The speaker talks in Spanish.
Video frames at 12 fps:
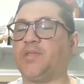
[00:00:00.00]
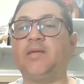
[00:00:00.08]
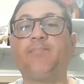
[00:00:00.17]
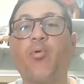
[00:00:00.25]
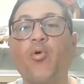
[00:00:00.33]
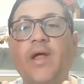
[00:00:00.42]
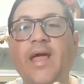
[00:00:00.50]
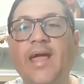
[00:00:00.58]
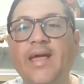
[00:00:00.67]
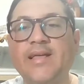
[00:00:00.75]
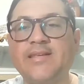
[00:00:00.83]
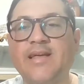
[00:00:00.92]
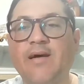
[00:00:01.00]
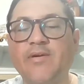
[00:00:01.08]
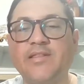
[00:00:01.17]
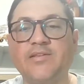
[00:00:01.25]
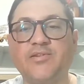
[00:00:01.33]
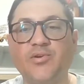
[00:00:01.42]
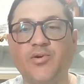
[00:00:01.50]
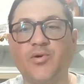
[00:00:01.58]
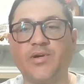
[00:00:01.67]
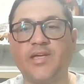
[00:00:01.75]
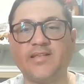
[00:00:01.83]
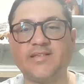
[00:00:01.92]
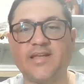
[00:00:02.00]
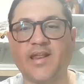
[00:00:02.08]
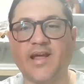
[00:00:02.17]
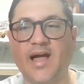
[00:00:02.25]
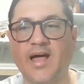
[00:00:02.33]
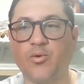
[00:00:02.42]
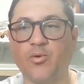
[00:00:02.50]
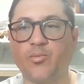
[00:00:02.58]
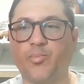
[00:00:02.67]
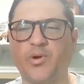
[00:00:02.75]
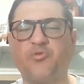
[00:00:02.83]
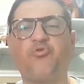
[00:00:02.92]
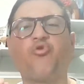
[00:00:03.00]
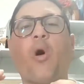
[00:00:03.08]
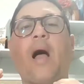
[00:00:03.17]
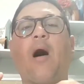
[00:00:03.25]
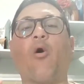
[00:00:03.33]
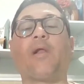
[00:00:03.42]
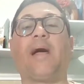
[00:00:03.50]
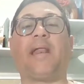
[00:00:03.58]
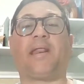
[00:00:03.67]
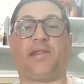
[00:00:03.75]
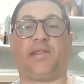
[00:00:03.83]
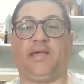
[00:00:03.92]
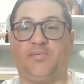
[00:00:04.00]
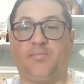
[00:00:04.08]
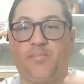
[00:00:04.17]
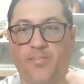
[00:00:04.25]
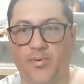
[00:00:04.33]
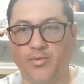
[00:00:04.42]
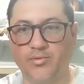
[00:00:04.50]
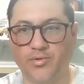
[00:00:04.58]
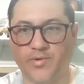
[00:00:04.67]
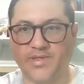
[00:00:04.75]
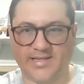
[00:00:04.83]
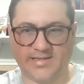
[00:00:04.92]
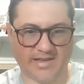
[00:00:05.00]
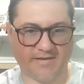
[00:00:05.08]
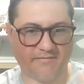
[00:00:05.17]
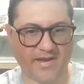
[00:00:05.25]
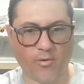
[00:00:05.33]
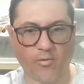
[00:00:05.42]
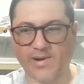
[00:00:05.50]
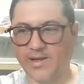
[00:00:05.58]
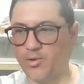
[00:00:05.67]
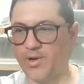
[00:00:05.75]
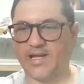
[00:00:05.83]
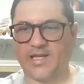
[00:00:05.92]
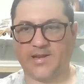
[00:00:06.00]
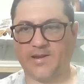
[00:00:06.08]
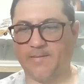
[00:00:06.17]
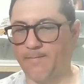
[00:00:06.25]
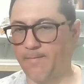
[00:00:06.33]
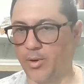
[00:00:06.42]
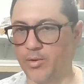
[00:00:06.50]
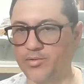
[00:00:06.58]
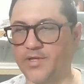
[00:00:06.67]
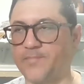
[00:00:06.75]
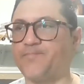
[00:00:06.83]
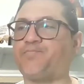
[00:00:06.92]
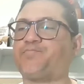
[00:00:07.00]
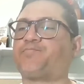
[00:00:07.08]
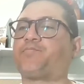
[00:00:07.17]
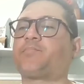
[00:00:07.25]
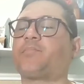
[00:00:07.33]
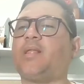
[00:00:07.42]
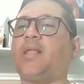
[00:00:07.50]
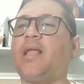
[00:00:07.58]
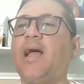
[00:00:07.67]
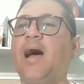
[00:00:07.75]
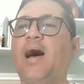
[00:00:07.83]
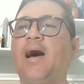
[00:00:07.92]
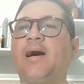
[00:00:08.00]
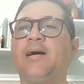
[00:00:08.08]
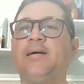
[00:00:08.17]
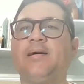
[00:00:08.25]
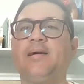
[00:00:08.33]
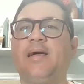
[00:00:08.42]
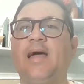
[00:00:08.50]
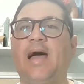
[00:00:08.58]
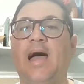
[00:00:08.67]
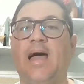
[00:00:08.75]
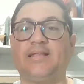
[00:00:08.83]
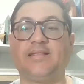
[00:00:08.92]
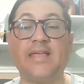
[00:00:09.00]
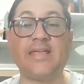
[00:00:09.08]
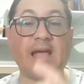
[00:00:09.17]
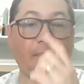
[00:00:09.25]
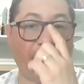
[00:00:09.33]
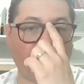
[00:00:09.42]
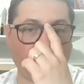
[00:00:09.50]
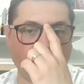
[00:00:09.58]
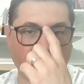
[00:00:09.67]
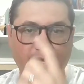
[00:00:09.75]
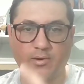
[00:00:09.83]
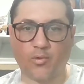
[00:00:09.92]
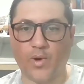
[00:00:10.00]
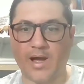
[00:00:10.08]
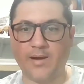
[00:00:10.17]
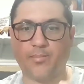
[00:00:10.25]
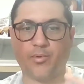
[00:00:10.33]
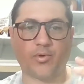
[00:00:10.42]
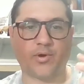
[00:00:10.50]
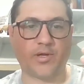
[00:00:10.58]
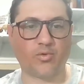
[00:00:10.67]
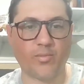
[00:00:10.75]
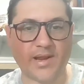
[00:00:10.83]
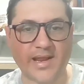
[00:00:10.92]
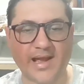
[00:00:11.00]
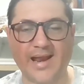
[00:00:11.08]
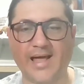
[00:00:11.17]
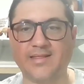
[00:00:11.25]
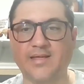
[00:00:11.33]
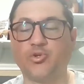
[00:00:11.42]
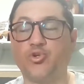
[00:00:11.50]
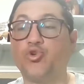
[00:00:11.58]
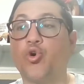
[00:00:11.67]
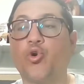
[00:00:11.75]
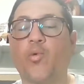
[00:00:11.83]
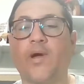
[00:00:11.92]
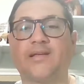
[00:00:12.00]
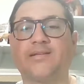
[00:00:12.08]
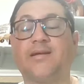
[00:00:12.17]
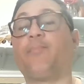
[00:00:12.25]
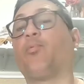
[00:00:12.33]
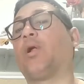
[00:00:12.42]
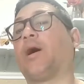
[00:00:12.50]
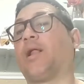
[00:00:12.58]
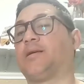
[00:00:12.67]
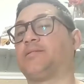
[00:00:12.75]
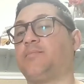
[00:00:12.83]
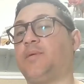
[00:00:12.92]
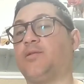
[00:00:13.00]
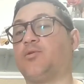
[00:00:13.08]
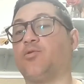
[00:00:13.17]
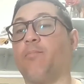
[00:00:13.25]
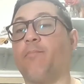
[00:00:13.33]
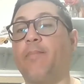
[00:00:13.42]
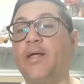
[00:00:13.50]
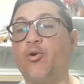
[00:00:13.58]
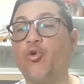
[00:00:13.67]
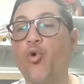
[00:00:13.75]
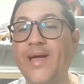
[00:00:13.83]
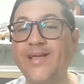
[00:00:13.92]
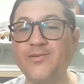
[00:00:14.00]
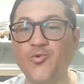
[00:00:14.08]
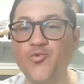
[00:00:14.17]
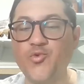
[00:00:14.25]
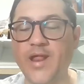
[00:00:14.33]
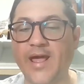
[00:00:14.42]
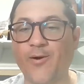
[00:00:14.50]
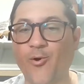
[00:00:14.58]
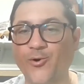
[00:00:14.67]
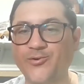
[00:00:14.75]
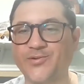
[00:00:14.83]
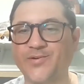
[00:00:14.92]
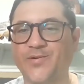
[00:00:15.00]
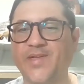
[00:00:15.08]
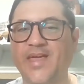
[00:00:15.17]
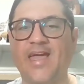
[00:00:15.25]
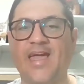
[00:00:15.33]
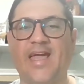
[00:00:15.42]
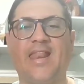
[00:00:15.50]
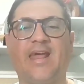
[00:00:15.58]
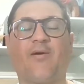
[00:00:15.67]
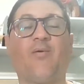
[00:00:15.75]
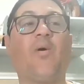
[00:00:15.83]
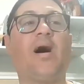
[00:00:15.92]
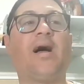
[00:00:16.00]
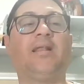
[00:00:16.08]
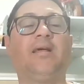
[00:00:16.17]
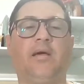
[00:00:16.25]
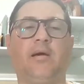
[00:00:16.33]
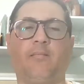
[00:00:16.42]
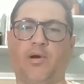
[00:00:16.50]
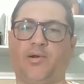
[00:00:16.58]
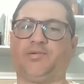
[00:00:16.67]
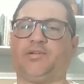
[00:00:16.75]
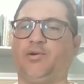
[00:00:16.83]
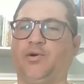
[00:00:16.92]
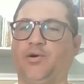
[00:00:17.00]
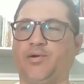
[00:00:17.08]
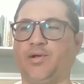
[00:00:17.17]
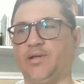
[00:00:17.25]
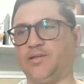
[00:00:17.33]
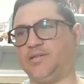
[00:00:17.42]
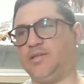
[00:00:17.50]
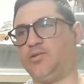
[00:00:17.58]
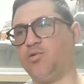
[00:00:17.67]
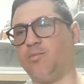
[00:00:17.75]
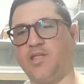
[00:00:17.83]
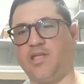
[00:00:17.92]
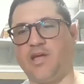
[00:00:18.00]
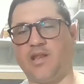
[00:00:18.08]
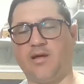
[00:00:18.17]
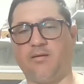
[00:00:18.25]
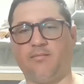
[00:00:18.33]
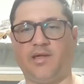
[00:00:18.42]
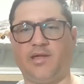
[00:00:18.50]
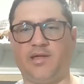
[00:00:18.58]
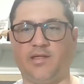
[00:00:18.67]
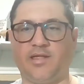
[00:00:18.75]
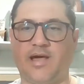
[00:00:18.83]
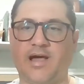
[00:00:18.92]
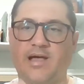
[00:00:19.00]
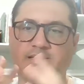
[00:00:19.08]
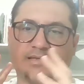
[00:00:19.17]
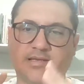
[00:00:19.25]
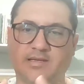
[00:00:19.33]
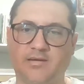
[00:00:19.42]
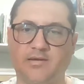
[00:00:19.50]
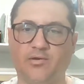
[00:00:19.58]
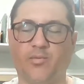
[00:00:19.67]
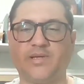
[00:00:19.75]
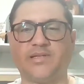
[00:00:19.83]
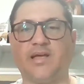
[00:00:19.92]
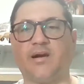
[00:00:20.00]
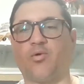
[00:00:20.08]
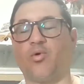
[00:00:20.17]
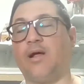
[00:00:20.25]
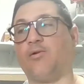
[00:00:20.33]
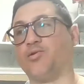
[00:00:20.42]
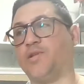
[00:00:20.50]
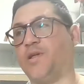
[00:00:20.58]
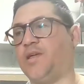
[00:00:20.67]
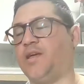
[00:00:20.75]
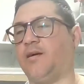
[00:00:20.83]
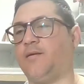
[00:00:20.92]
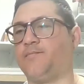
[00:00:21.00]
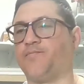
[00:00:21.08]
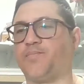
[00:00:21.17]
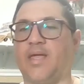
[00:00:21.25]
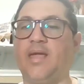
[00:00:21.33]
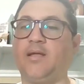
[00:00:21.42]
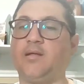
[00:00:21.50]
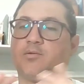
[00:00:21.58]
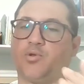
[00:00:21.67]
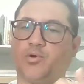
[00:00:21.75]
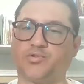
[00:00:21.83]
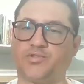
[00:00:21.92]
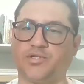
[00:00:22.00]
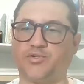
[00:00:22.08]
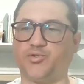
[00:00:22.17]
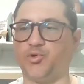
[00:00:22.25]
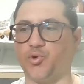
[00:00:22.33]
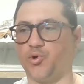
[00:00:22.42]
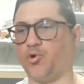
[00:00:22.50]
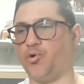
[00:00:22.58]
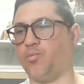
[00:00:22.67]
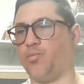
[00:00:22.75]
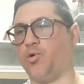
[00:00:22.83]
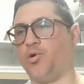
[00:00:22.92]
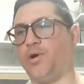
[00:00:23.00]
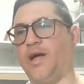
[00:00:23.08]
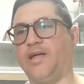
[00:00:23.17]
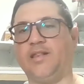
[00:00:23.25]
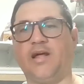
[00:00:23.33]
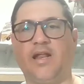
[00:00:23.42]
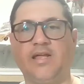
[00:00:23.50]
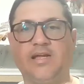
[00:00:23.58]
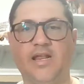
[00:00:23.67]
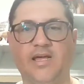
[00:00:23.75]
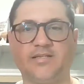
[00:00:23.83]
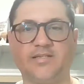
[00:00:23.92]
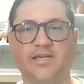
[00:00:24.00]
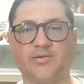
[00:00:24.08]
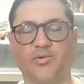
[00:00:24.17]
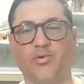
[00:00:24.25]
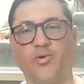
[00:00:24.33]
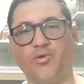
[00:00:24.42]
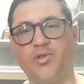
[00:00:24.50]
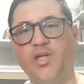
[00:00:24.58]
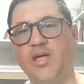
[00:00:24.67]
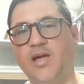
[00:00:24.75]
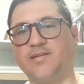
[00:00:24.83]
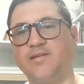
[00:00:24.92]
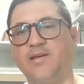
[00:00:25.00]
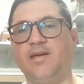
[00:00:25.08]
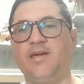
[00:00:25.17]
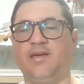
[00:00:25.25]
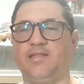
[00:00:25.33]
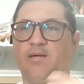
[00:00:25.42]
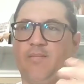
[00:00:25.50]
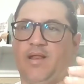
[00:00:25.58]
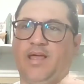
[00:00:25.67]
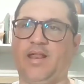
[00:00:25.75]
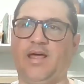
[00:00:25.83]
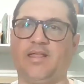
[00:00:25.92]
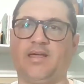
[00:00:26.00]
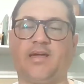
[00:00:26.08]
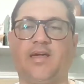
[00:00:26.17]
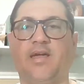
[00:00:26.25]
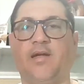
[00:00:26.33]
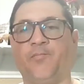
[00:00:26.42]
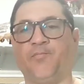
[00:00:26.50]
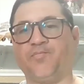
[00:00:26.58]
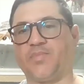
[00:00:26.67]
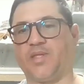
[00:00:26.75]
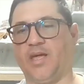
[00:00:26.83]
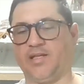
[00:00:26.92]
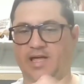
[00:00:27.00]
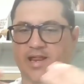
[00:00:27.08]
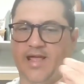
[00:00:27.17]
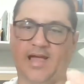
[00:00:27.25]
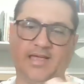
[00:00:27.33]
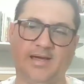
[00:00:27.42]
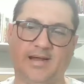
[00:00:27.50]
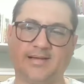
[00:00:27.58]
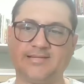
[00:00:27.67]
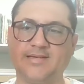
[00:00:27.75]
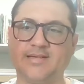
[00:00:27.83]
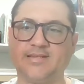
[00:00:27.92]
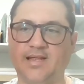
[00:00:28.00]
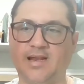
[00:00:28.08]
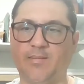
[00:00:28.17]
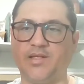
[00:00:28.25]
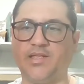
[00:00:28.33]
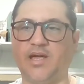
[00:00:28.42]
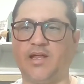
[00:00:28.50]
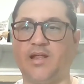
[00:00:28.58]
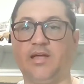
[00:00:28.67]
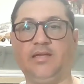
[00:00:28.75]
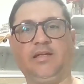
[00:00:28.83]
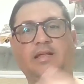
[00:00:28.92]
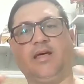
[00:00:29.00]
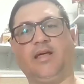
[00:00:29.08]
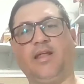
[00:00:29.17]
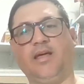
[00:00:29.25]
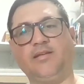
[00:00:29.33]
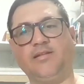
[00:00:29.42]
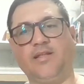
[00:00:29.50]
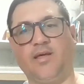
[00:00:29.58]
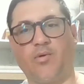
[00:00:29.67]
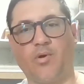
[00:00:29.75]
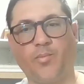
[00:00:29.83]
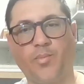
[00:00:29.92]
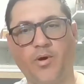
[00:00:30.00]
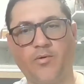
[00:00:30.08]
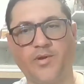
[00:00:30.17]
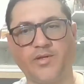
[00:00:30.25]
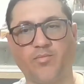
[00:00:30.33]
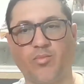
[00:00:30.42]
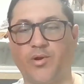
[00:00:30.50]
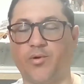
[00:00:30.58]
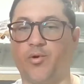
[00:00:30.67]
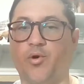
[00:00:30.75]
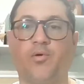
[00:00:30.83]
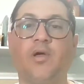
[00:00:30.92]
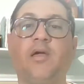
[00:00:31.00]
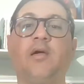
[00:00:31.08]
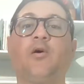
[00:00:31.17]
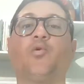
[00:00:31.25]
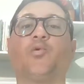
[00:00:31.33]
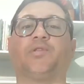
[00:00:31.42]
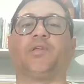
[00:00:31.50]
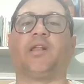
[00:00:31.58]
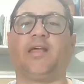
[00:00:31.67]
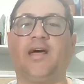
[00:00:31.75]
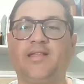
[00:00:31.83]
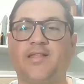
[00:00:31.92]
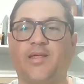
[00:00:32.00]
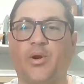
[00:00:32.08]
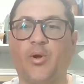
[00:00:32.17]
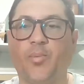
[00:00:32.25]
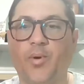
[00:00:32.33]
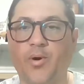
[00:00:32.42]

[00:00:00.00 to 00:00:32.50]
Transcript: y por esa bendición y ese regalo, pues yo ahora respondo, ¿verdad? esa fe obradora que responde a a este llamado en el cual por lo que tú me regalaste yo lo voy a hacer por agradecimiento, pero no es un negocio en la cual, bueno señor, si tú mañana me das y yo me saco la lotería, entonces yo voy a ir a la iglesia todos los días de manera de que estaré ahí a las 7 de la mañana y le daré dinero a los pobres. Bueno, no, usted le da dinero a los